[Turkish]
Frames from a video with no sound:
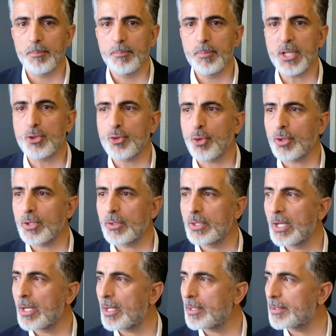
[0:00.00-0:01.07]
birçok
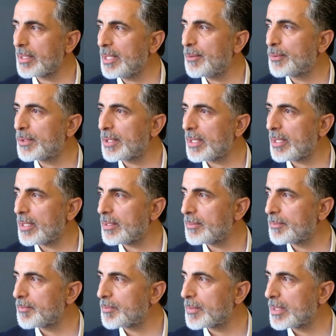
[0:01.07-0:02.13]
yalan, iftira,
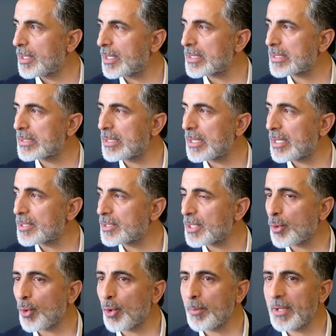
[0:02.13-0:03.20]
aslı
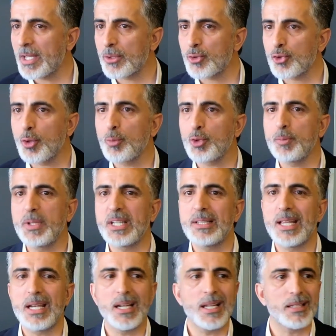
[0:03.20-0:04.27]
astarı olmayan, somut bir
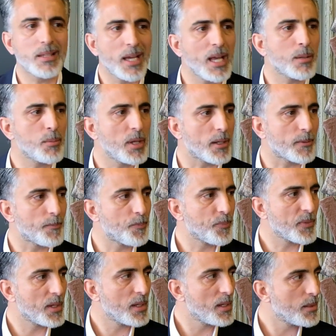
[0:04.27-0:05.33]
delile dayanmayan
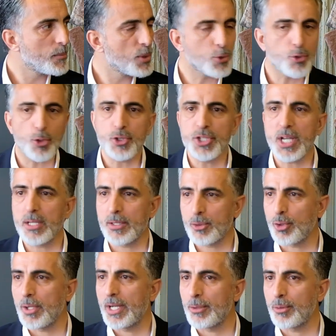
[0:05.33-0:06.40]
birçok şey
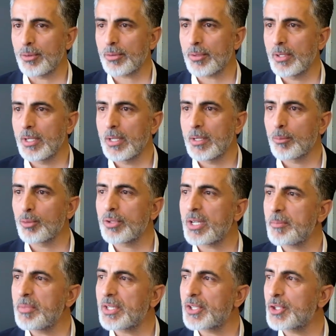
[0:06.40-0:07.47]
söyleniyor.
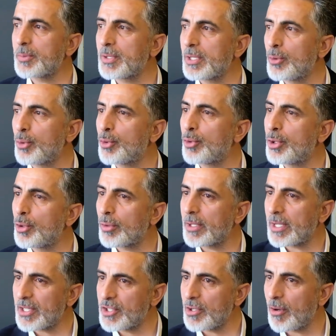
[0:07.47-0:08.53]
Bunların bir kısmını hukuki
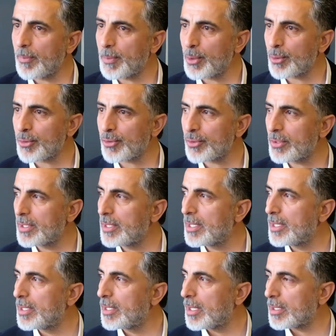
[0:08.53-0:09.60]
olarak cevaplıyoruz.
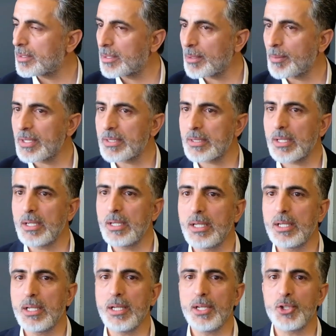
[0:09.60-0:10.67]
Hatta bazıları
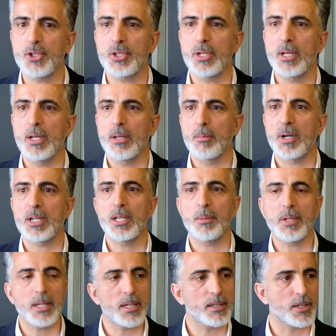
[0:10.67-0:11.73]
ilgili iş
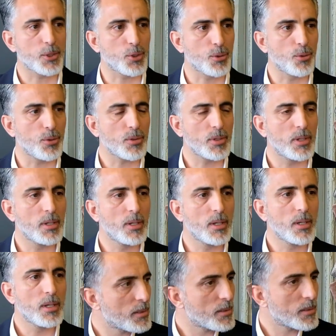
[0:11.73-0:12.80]
mahkemelere taşınıyor.
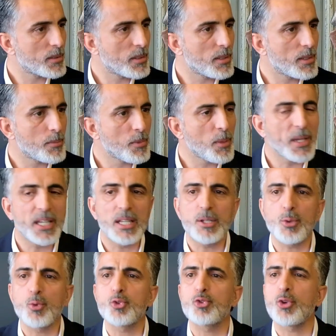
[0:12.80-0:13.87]
E,
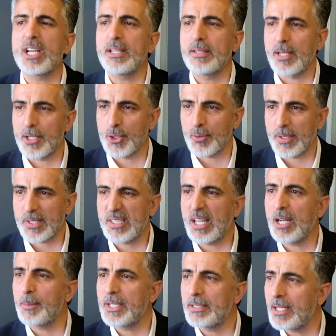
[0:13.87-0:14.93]
memleketin huzura ihtiyacı var,
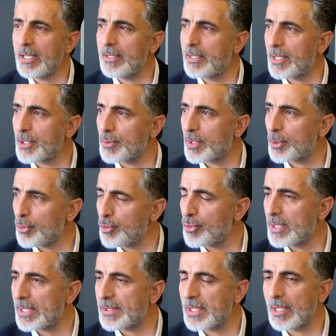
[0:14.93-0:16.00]
selamete ihtiyacı var
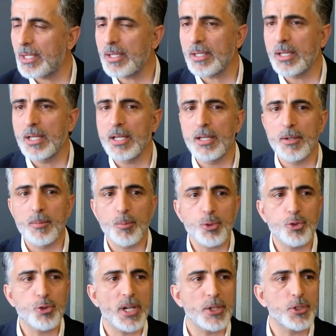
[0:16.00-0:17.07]
düşüncesiyle bu
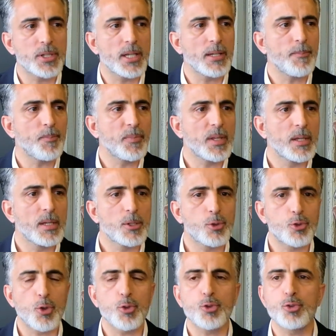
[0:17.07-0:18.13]
süreçte
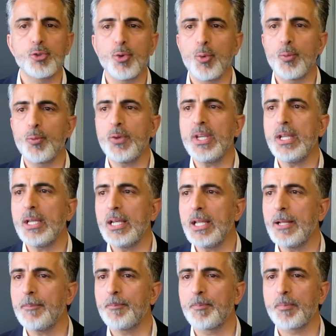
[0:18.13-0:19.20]
sözlü,
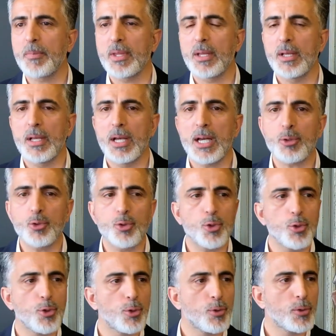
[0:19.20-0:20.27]
fiili, her
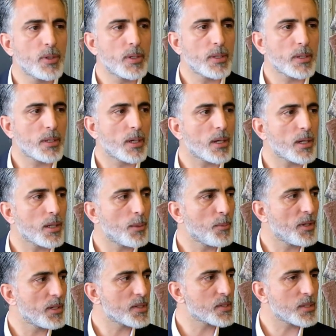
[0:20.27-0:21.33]
türlü
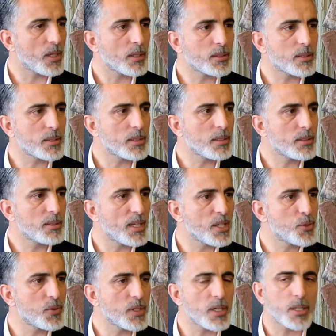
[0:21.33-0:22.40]
karalama, saldırı,
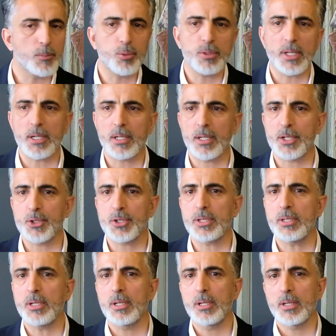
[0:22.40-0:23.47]
tezvirat bunlara
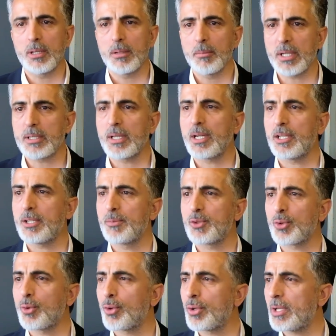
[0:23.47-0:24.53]
karşı
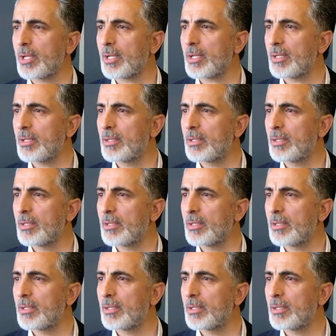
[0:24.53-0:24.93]
metanetimizi koruyarak